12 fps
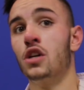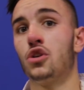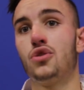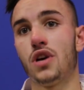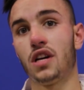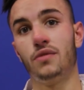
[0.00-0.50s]

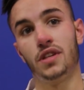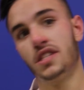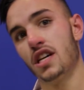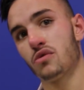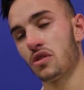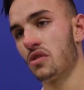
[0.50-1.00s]
Je suis arrivé
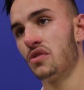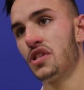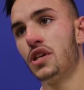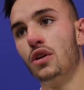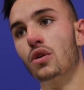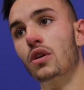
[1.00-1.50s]
ici à
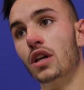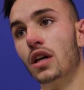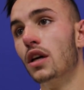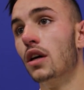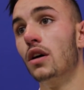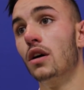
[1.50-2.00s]
66 kg et 1
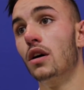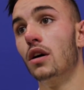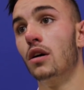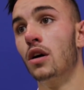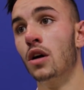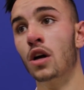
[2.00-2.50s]
euh,
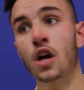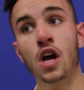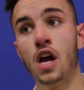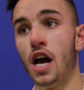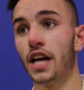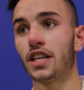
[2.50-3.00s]

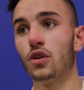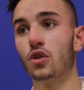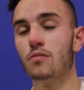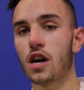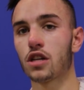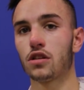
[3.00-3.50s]
kg
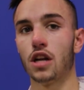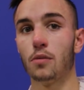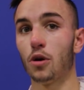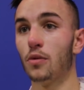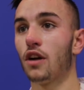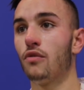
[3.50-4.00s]
de marche, c'est la
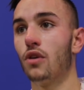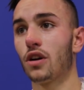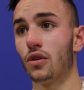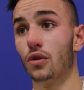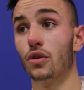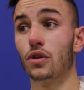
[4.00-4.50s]
première fois
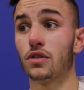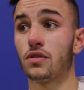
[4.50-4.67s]
que